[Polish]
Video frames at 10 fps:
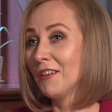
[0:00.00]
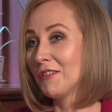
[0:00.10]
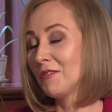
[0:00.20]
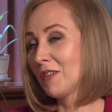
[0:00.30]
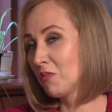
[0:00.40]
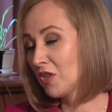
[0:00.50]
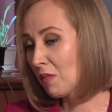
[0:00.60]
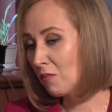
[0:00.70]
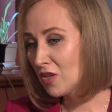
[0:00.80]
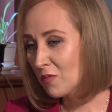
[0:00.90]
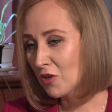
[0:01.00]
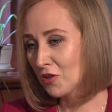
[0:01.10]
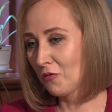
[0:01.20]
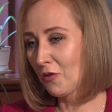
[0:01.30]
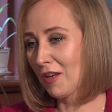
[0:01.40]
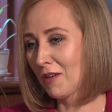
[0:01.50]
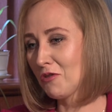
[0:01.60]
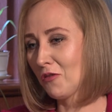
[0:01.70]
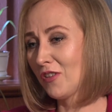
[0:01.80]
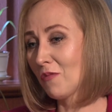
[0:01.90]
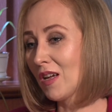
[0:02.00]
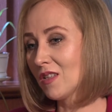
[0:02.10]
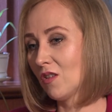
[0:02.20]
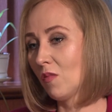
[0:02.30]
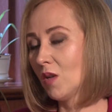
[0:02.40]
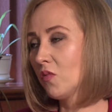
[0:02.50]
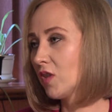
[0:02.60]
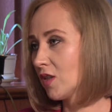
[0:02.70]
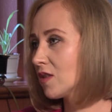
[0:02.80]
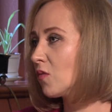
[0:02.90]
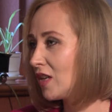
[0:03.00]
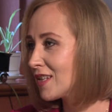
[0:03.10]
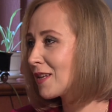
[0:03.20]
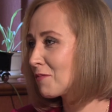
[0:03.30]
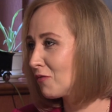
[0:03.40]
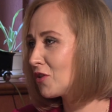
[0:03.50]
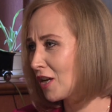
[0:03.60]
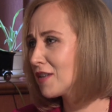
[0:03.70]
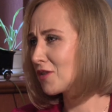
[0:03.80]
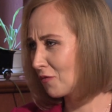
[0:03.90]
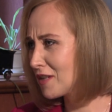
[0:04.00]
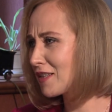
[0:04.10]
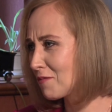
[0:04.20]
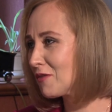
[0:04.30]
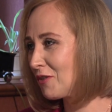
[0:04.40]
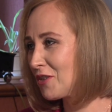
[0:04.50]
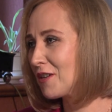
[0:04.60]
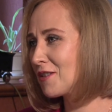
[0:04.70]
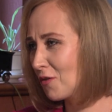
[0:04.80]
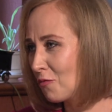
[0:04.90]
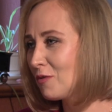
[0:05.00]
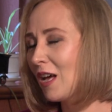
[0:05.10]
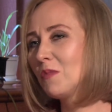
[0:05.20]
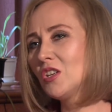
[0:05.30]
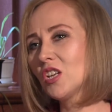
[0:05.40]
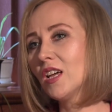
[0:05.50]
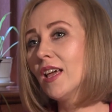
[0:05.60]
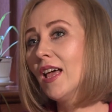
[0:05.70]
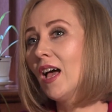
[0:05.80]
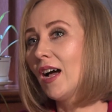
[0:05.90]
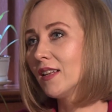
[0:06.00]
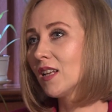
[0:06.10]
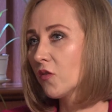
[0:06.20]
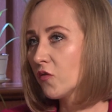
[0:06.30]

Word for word: e, jakby nie mam nic przeciwko jakimś afirmacjom, ale powtarzając sobie, jestem zwycięzcą, jestem zwycięzcą, uda mi się, a jednak